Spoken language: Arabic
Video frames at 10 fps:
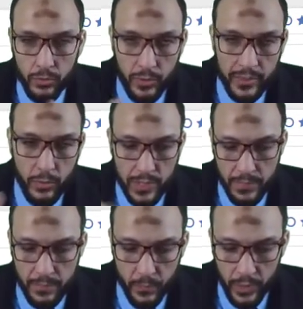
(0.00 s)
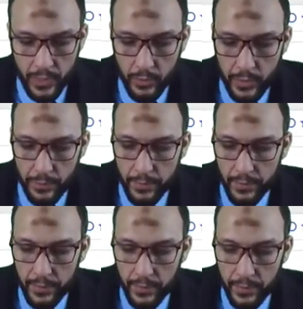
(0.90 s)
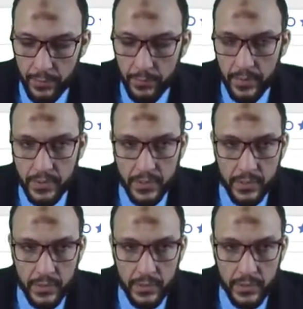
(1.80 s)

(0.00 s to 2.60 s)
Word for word: واديله اسم وليكن امبلوي ماشي